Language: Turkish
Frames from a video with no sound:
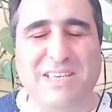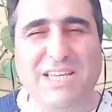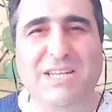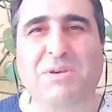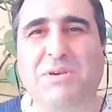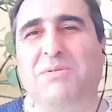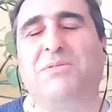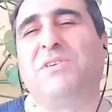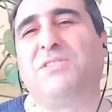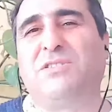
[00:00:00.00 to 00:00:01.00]
Yeni
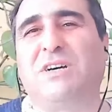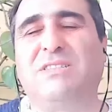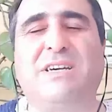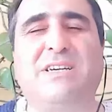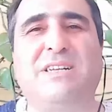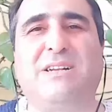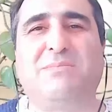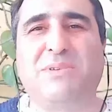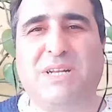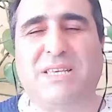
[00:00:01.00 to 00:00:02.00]
bir videoda tekrar
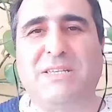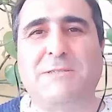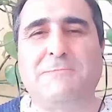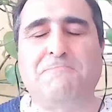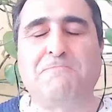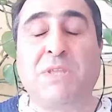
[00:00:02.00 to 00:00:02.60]
bir aradayız.